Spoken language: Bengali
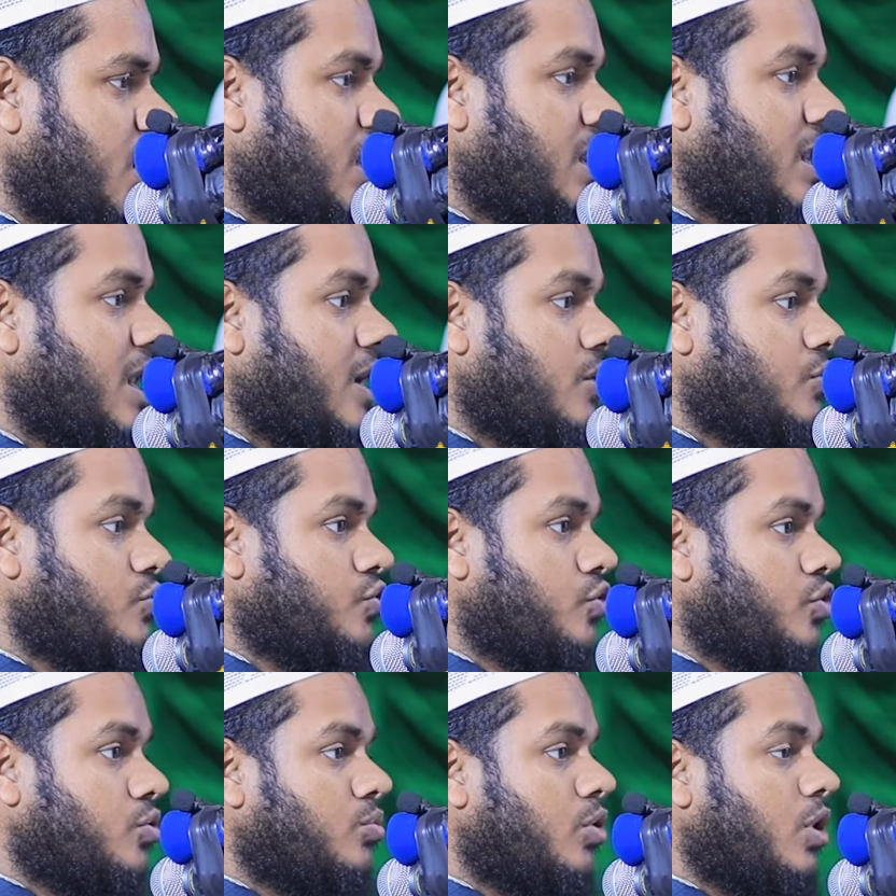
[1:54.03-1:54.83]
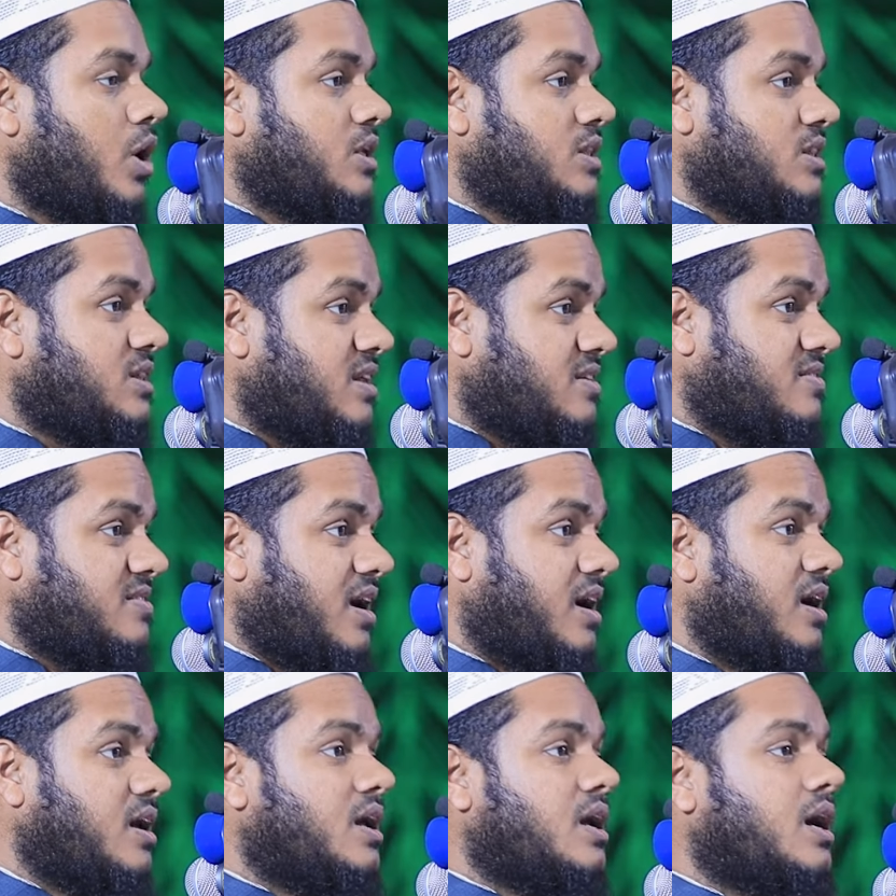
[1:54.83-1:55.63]
আল আরজুল
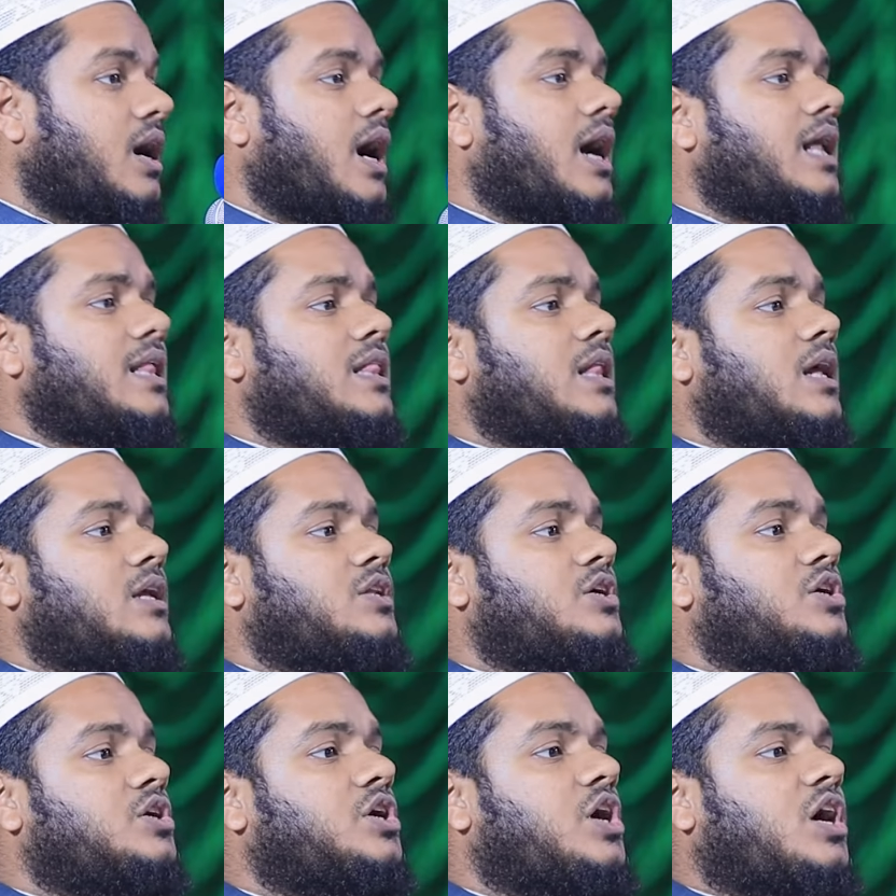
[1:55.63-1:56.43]
মুকাদ্দাসা আল্লাতি